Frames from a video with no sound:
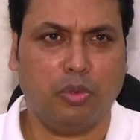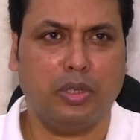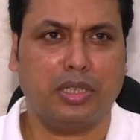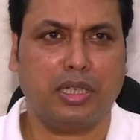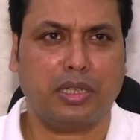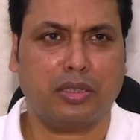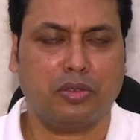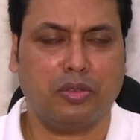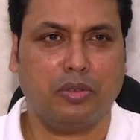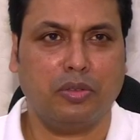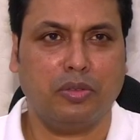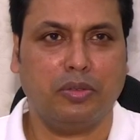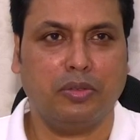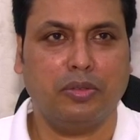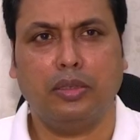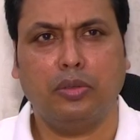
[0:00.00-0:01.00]
পুলিশ আসলো
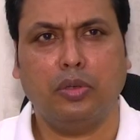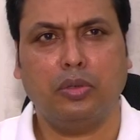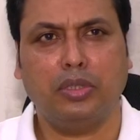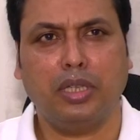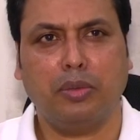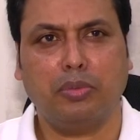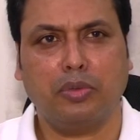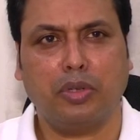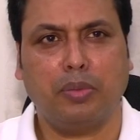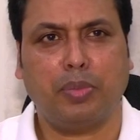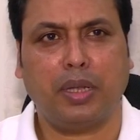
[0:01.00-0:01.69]
দৌড়ঝাঁপ করে